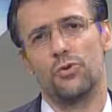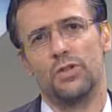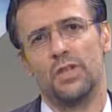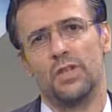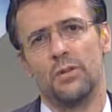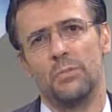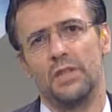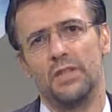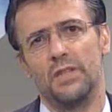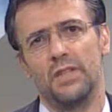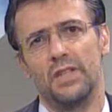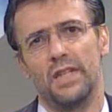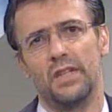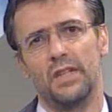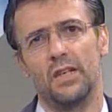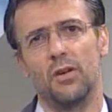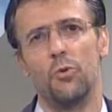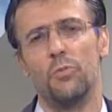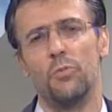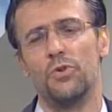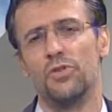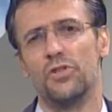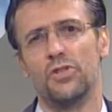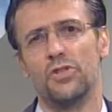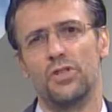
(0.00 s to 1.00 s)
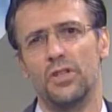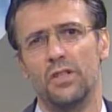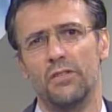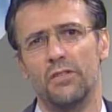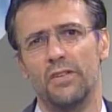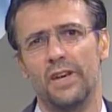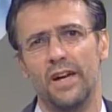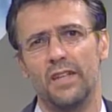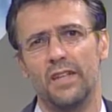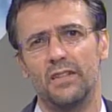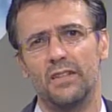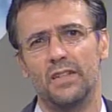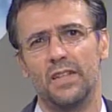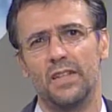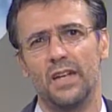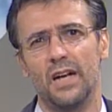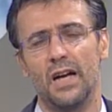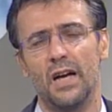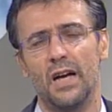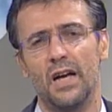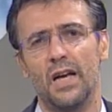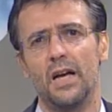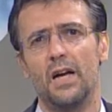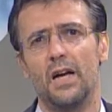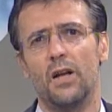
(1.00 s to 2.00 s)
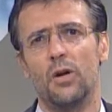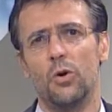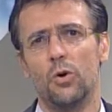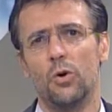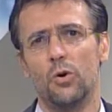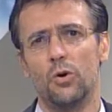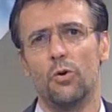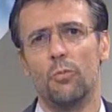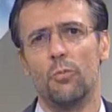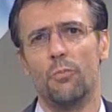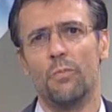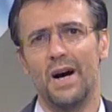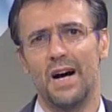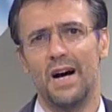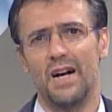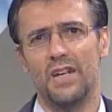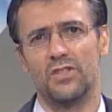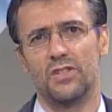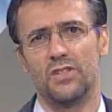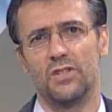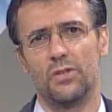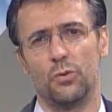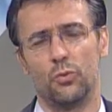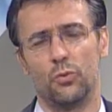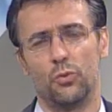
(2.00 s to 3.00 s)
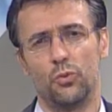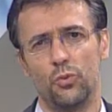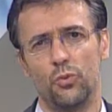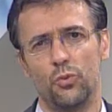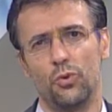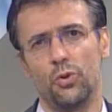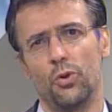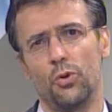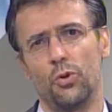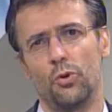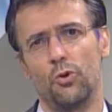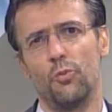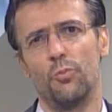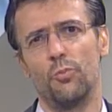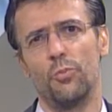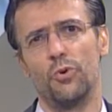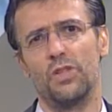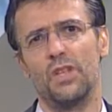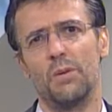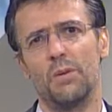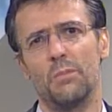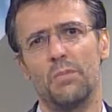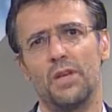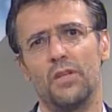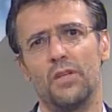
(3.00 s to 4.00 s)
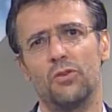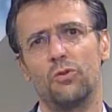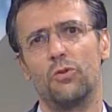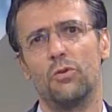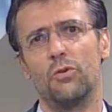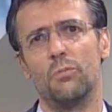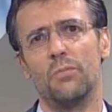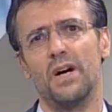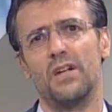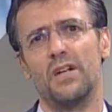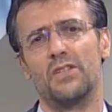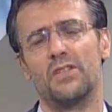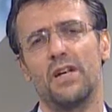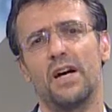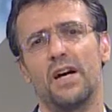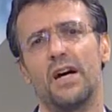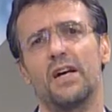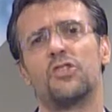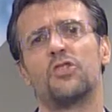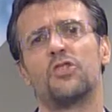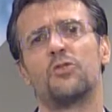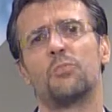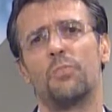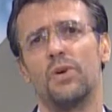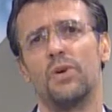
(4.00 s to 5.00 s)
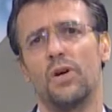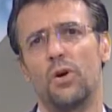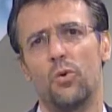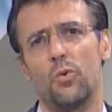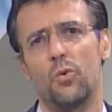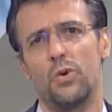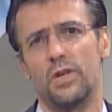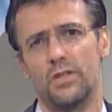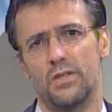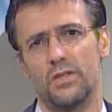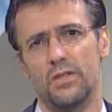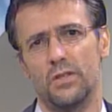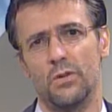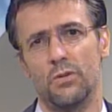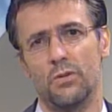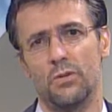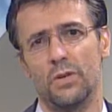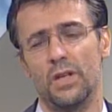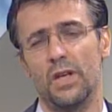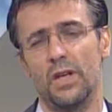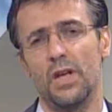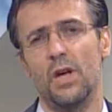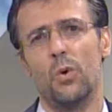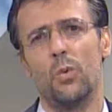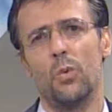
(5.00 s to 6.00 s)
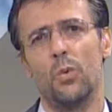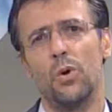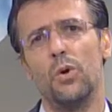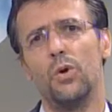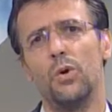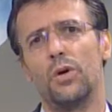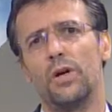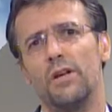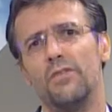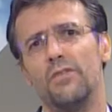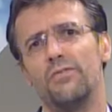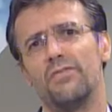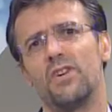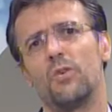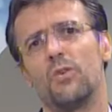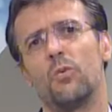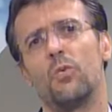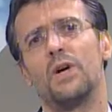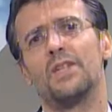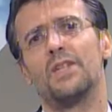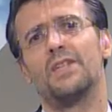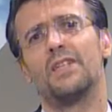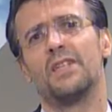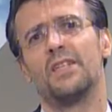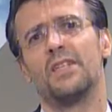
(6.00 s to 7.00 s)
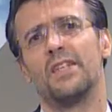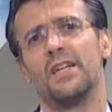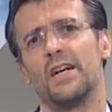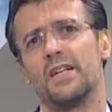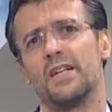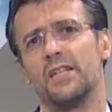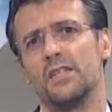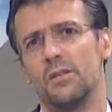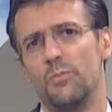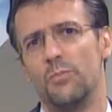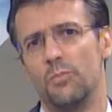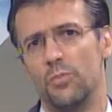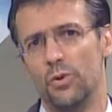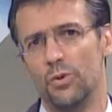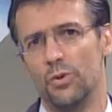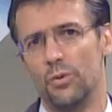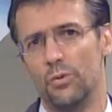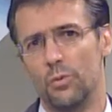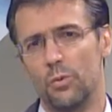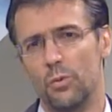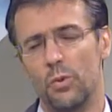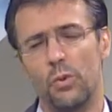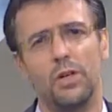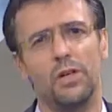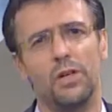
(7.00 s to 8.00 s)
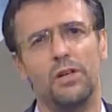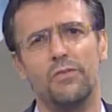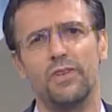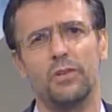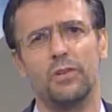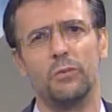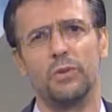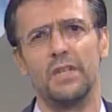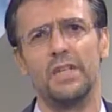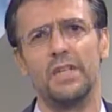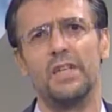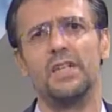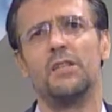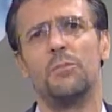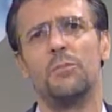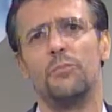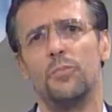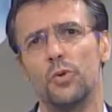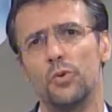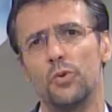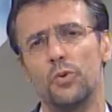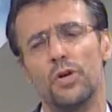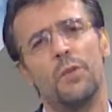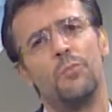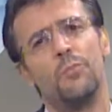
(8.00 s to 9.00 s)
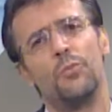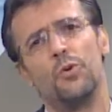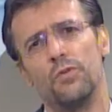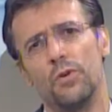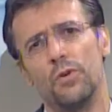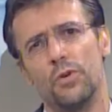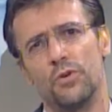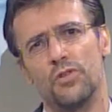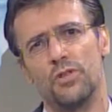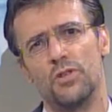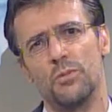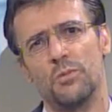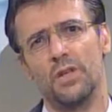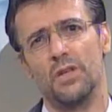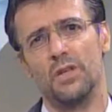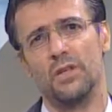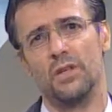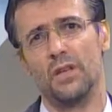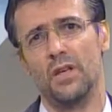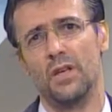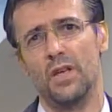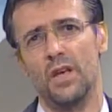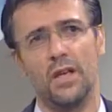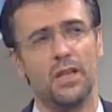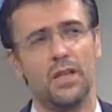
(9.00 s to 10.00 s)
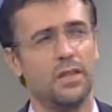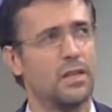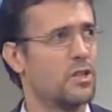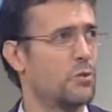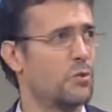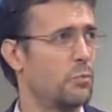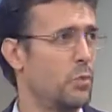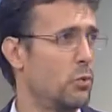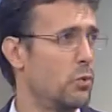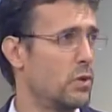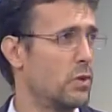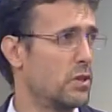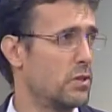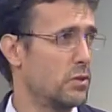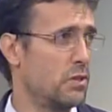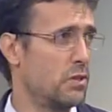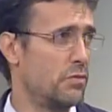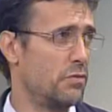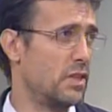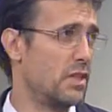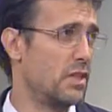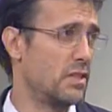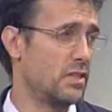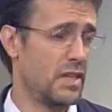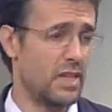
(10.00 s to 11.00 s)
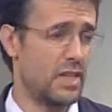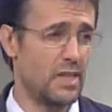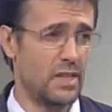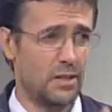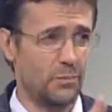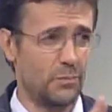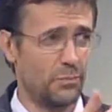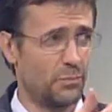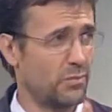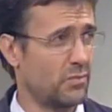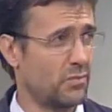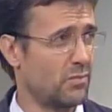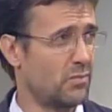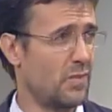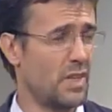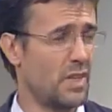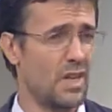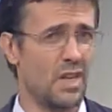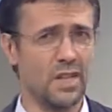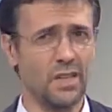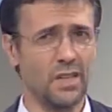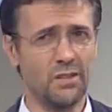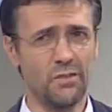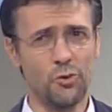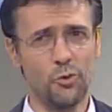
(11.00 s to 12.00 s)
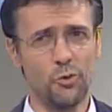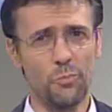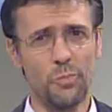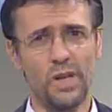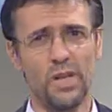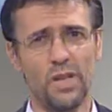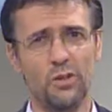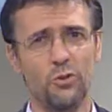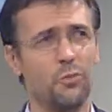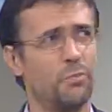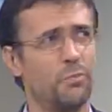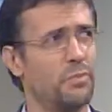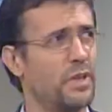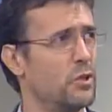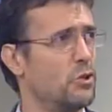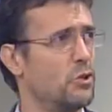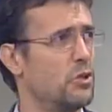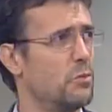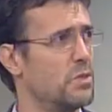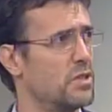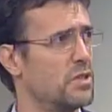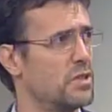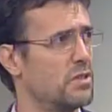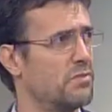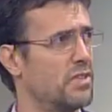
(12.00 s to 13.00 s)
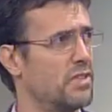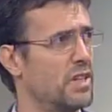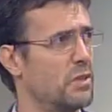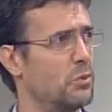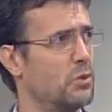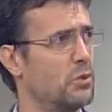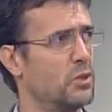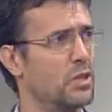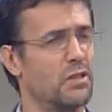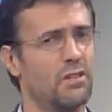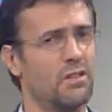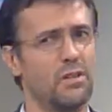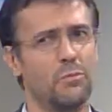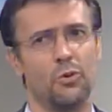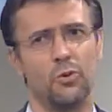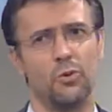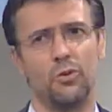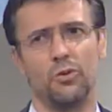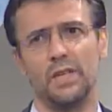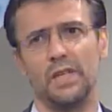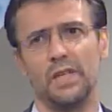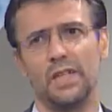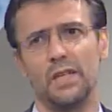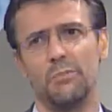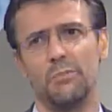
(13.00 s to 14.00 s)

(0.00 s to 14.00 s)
assolutamente neanche come si scrive etica. Loro basano tutto il loro comportamento in base a speculazioni, quello che li fa guadagnare di più, quello che li fa guadagnare di più e più velocemente. Della speculazione finanziaria ne avevo parlato un paio di mesi fa quando eravamo ancora